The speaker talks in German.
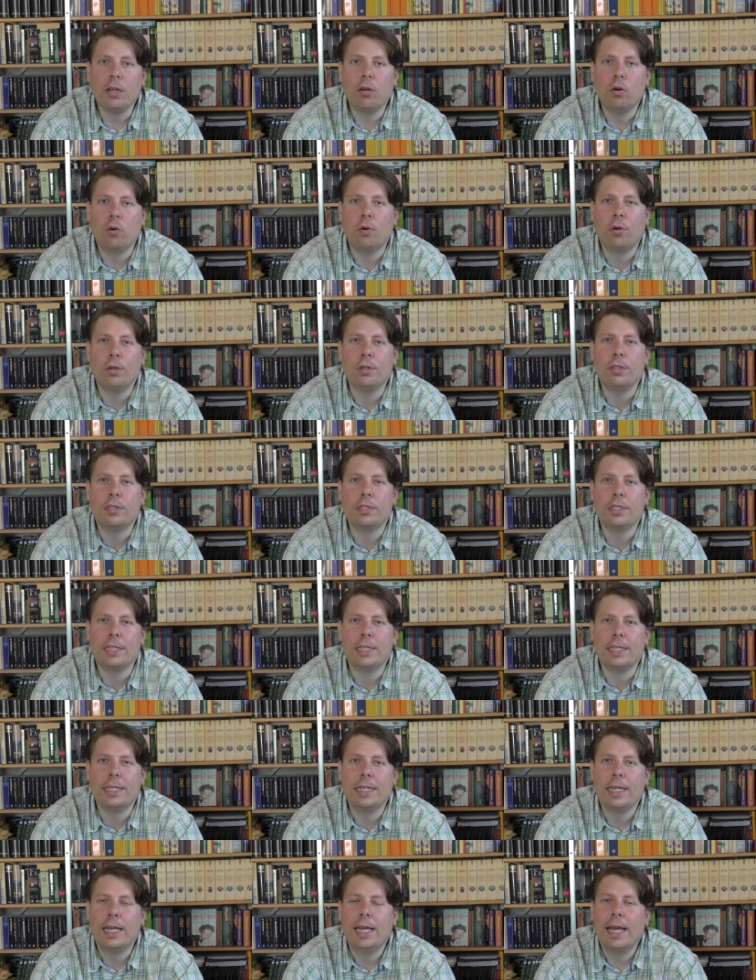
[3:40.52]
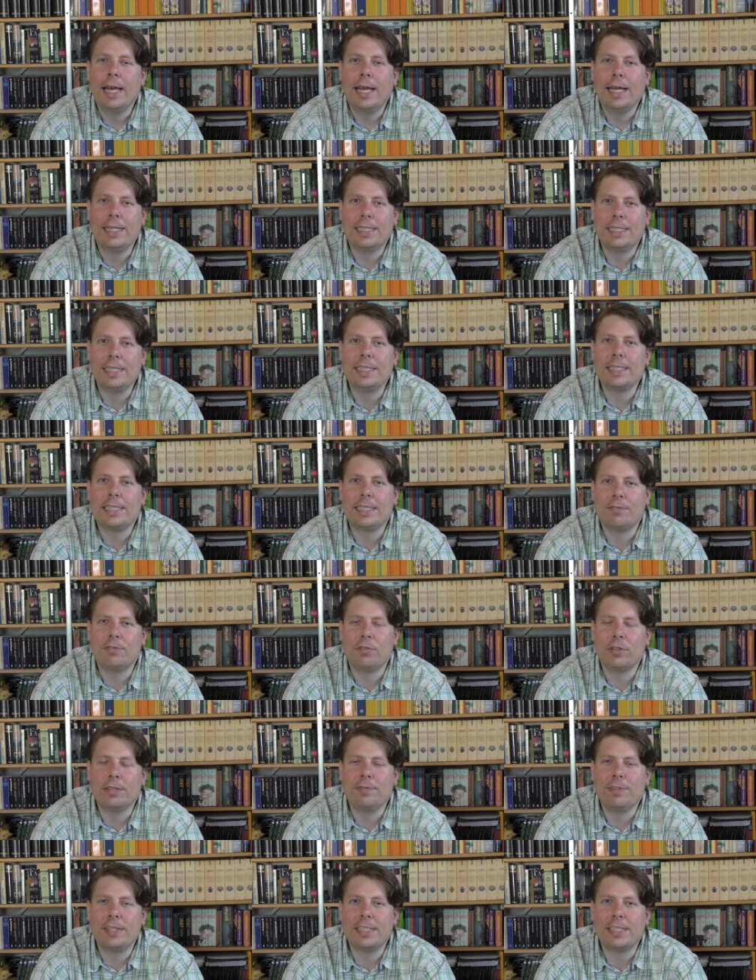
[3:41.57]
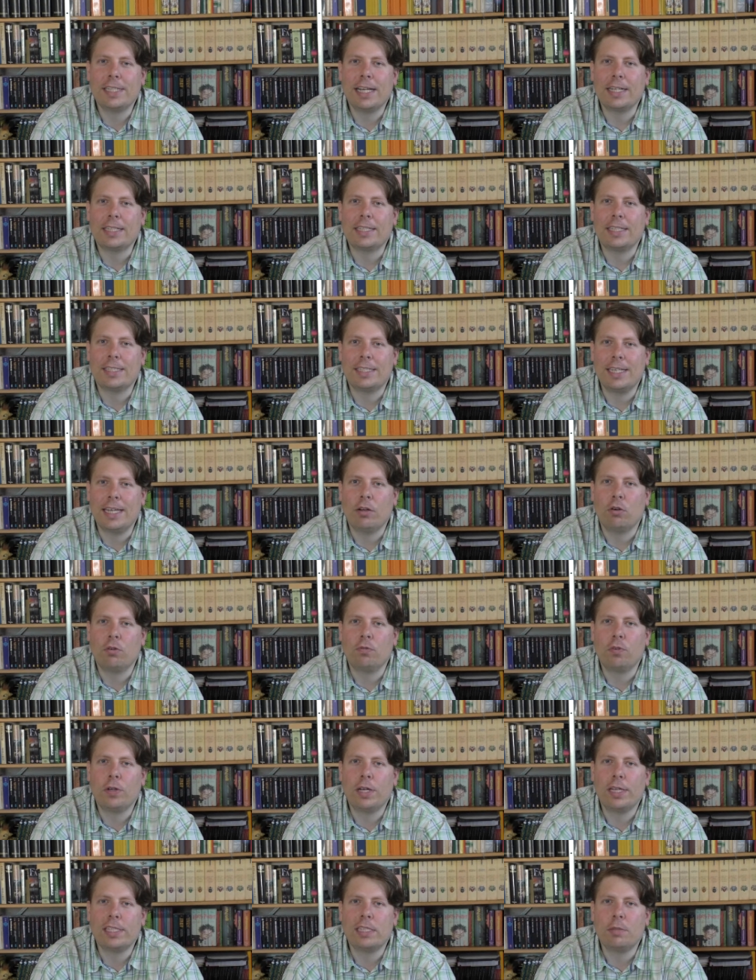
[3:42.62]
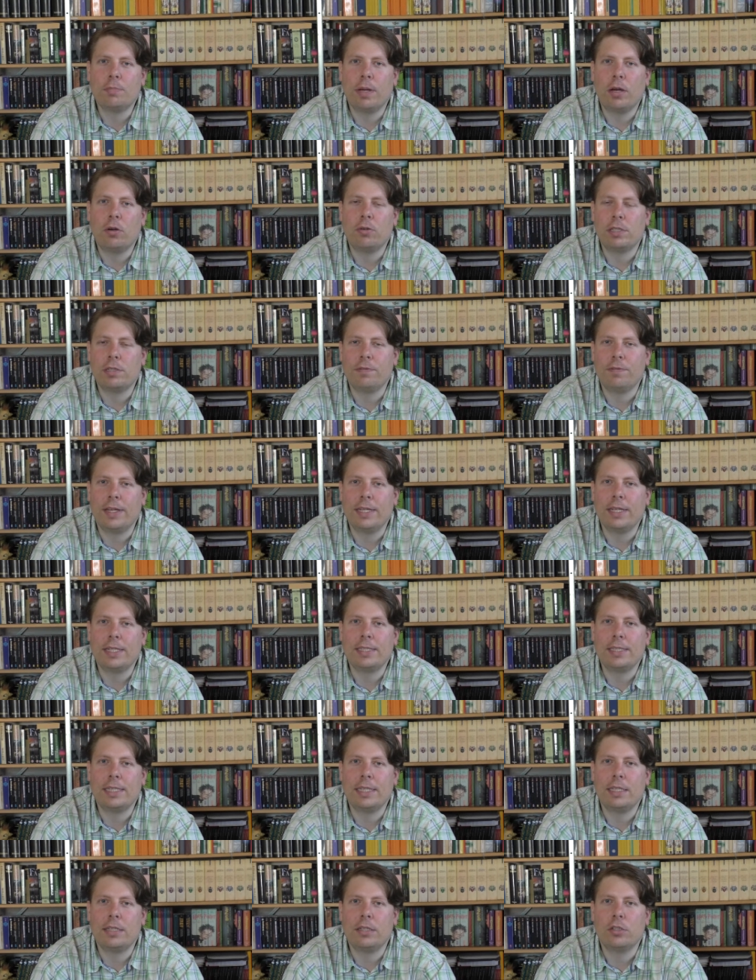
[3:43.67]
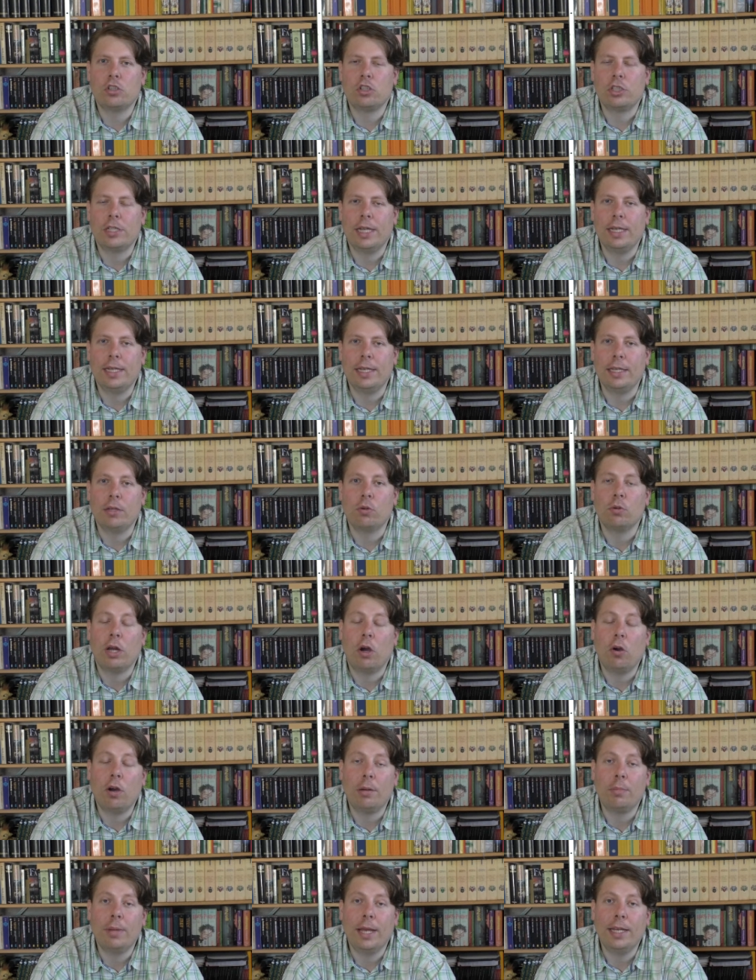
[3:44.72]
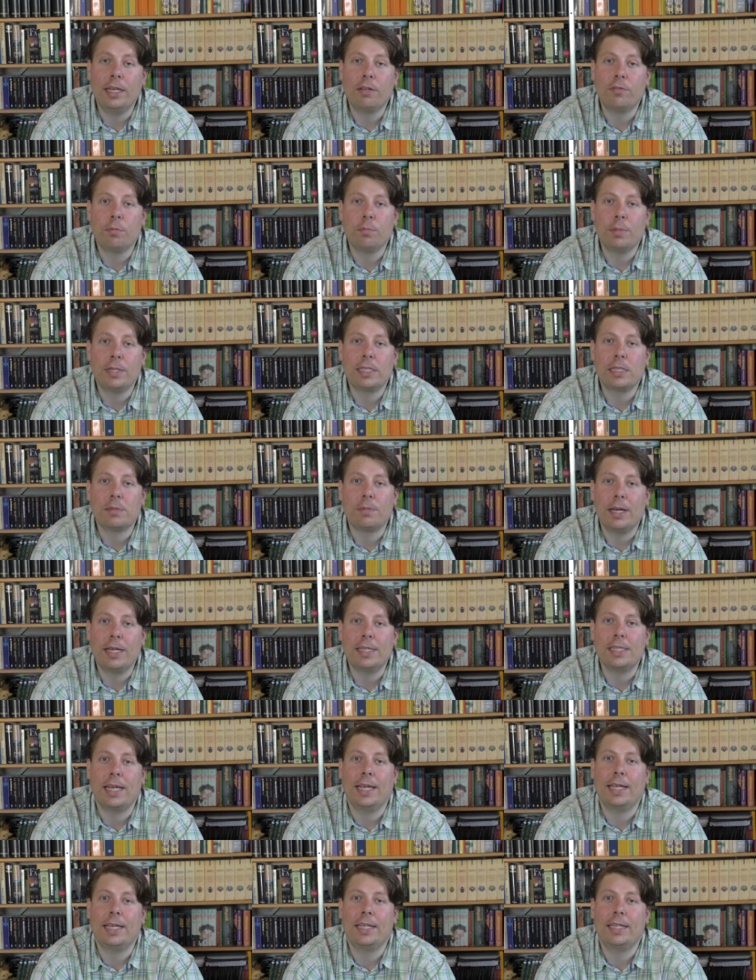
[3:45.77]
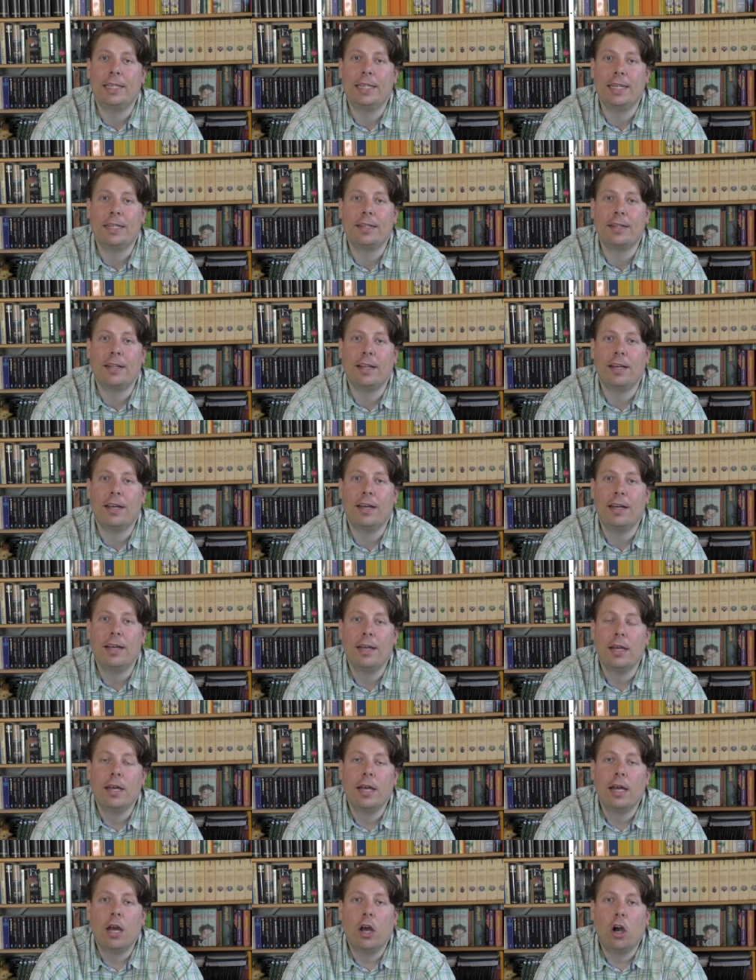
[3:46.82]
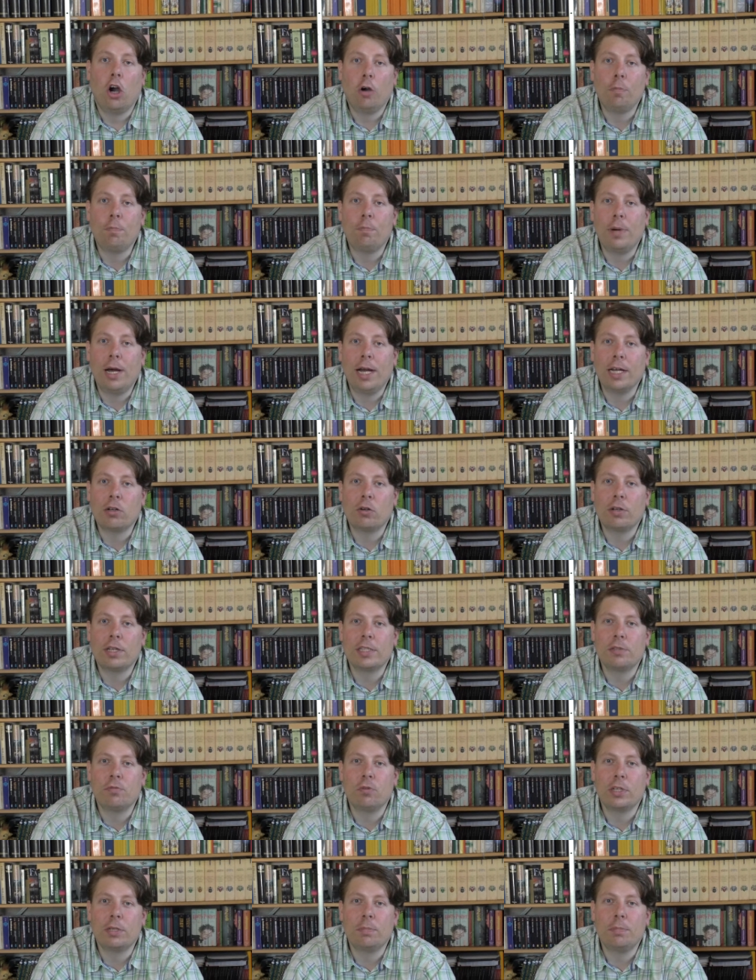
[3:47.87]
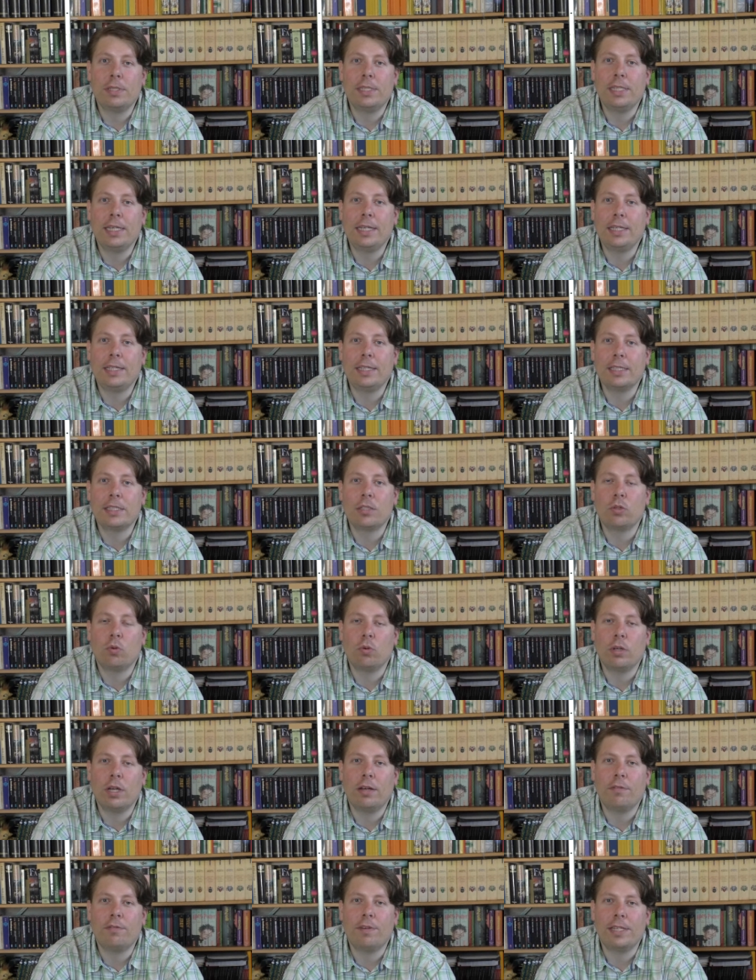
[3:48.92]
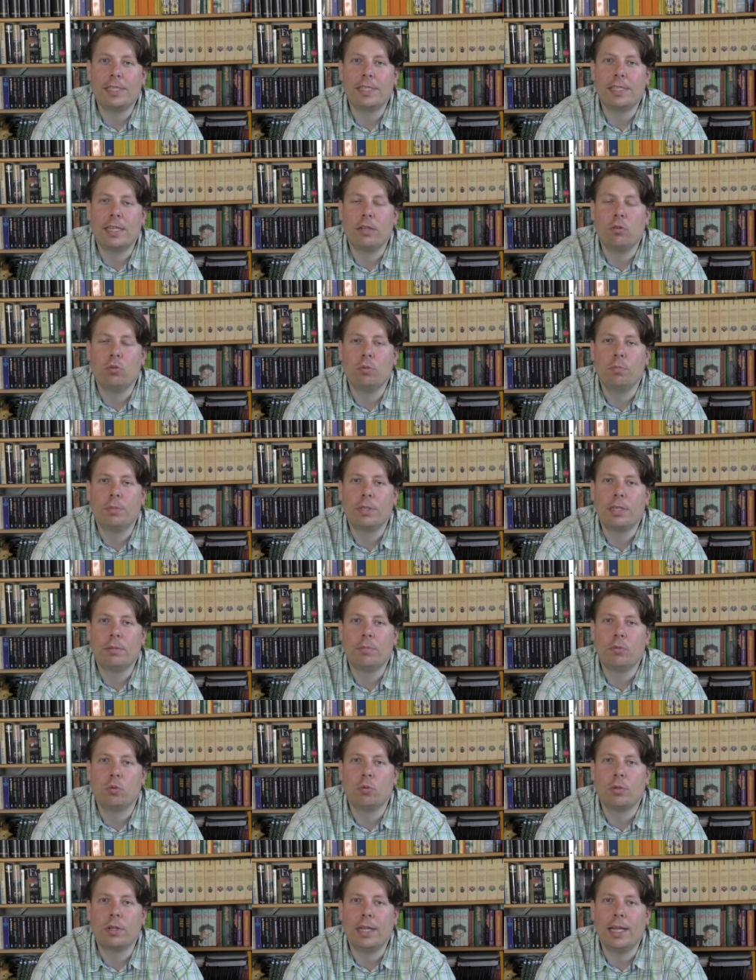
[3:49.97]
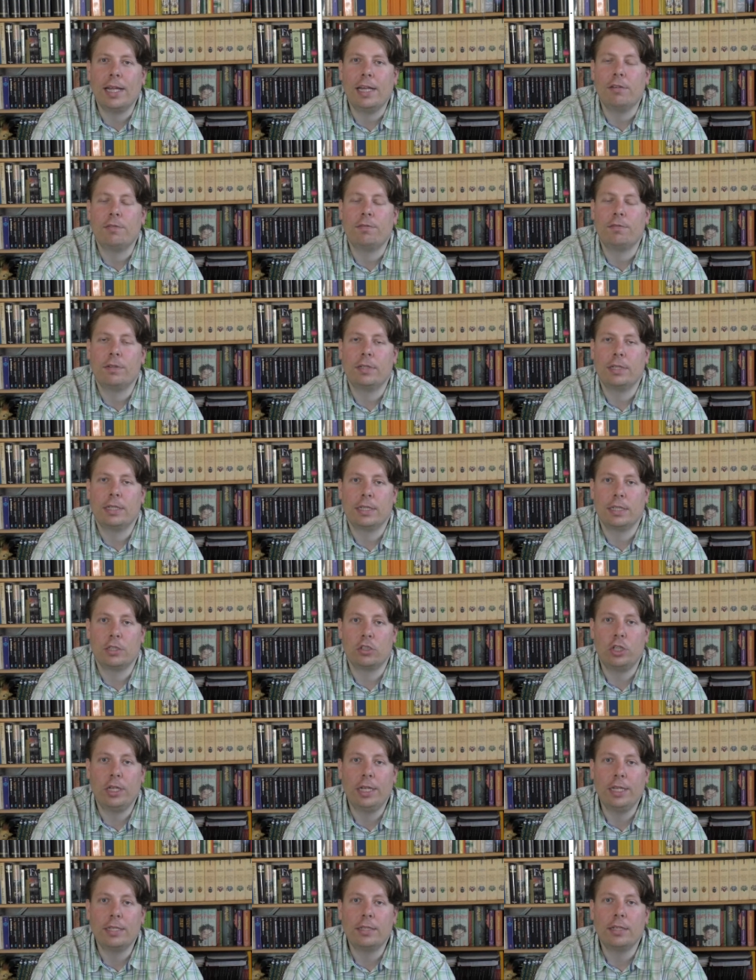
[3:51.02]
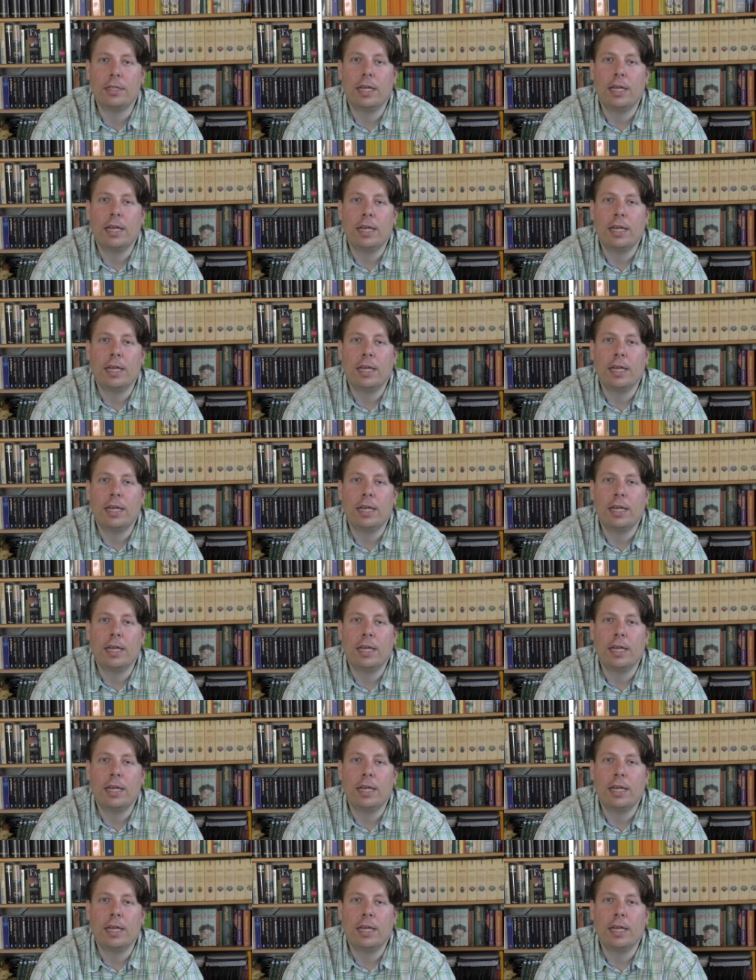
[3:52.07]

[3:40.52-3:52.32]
und äh, sie ist wirklich, wie gesagt, sehr unvorhersehbar und sie wandelt sich ständig. Und auch am Ende von Band 2 ist eigentlich nicht klar, ob Markok jetzt wirklich besiegt ist oder was denn nun mit dem Dunkelelf geschieht